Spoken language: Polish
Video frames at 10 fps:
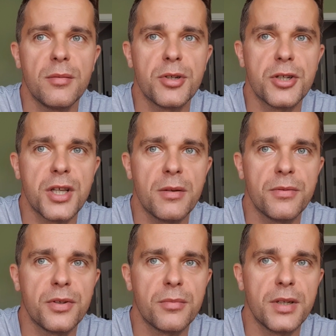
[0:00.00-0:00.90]
przeczytałem
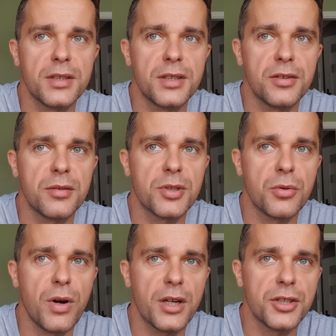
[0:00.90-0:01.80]
informację o tym, że
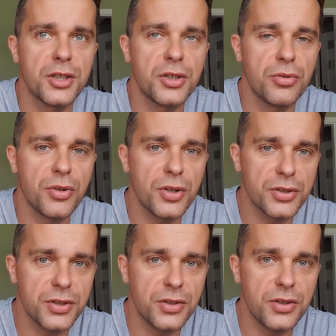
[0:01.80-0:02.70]
łazik
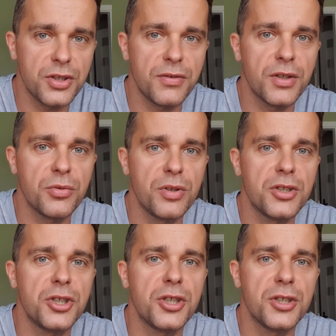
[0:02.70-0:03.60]
Curiosity świętuje
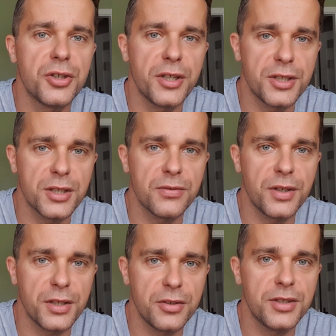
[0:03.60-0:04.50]
dziesięciolecie
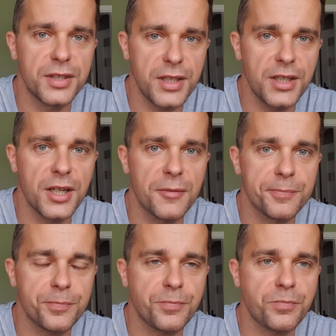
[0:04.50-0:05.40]
swojego istnienia,
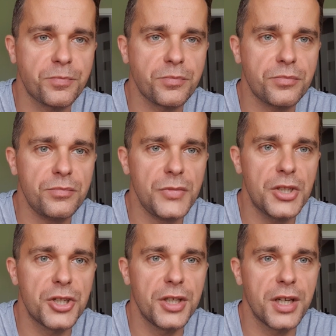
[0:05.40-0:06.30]

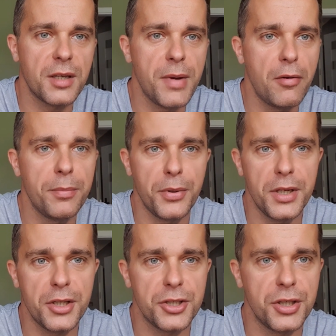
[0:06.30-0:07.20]
czyli taki mały
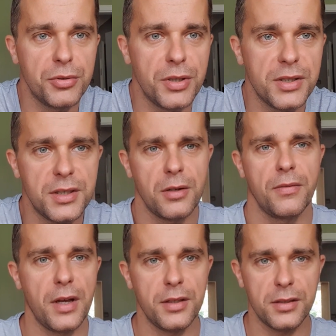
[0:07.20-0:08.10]
pojeździk, który jest
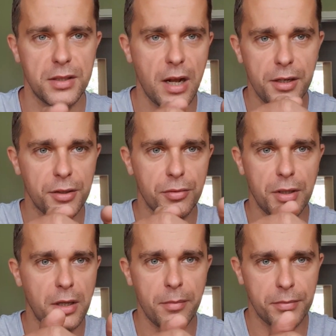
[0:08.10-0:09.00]
sterowany zdalnie, tutaj
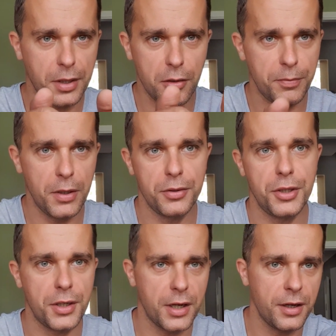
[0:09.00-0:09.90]
nam takiego
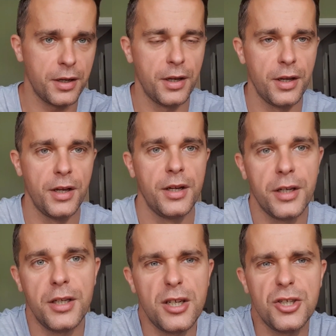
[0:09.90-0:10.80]
pilocika,
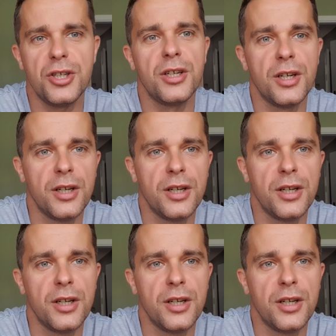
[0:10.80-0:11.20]
jeździ,